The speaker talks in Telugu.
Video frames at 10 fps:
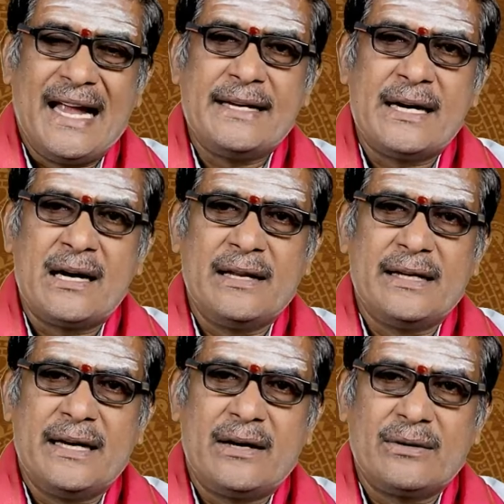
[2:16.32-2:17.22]
ఏజెంట్లు
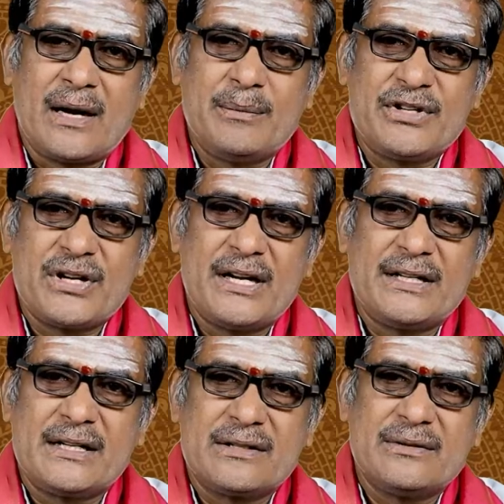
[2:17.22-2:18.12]
తినేయడం కమిషన్
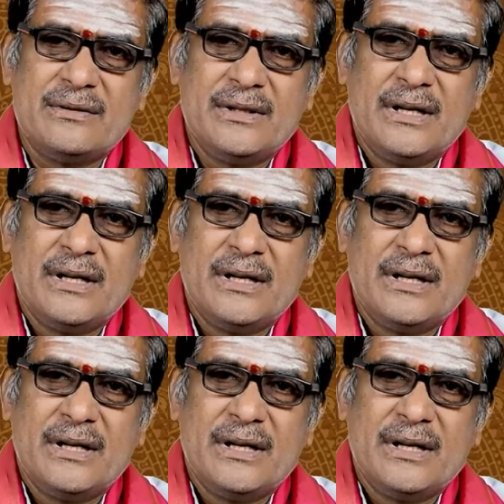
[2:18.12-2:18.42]
ఏజెంట్స్